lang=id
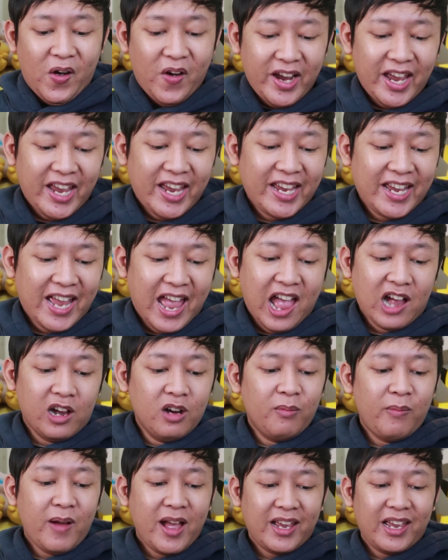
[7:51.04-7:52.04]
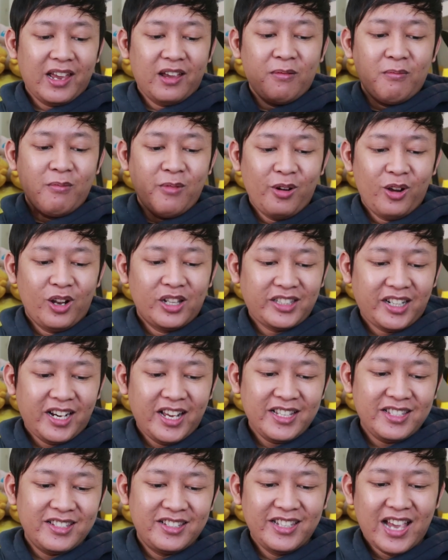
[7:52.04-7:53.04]
Oke, okay, aku pakai
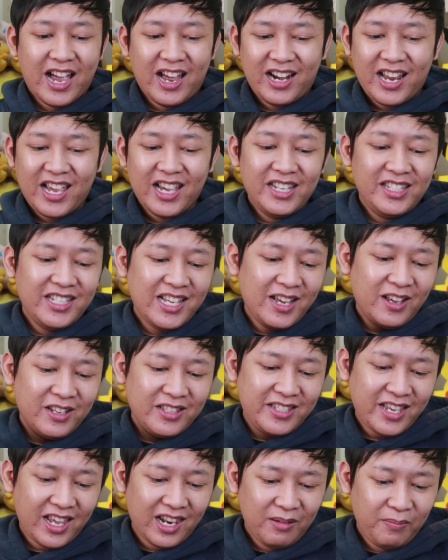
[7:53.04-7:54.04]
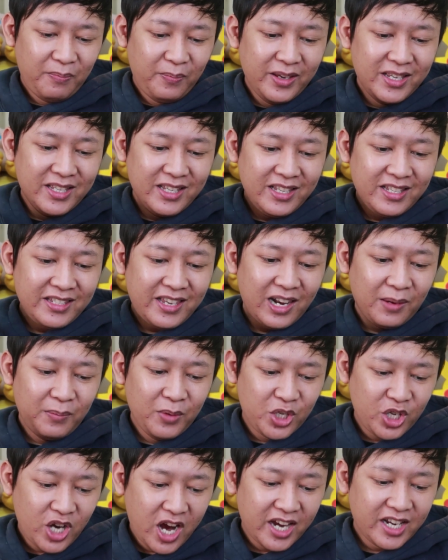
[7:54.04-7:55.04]
Moltres, yang lainnya Celebi,
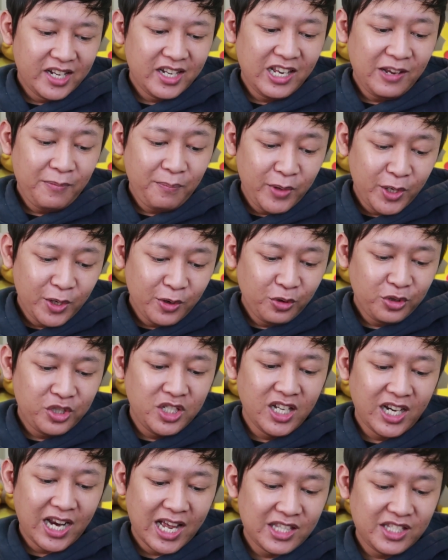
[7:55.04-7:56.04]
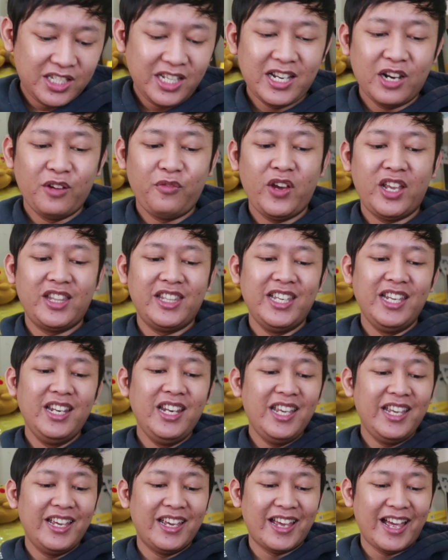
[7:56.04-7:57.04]
Celebi Shiny, Mew, Jirachi, dan
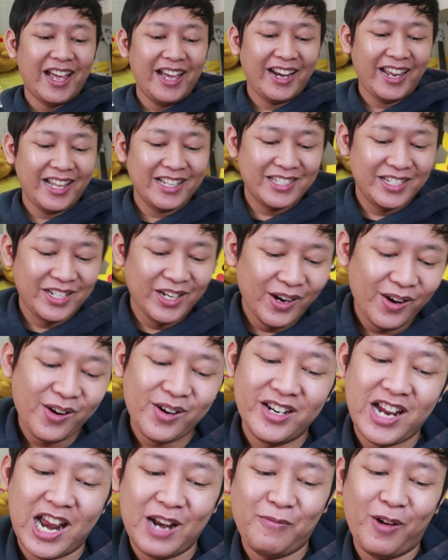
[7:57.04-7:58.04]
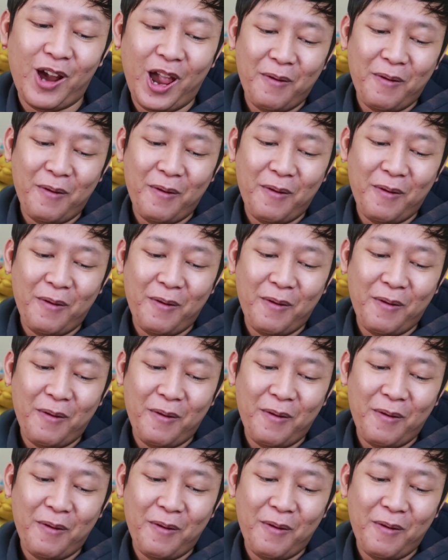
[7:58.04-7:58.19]
Victini ya. Let's go dengan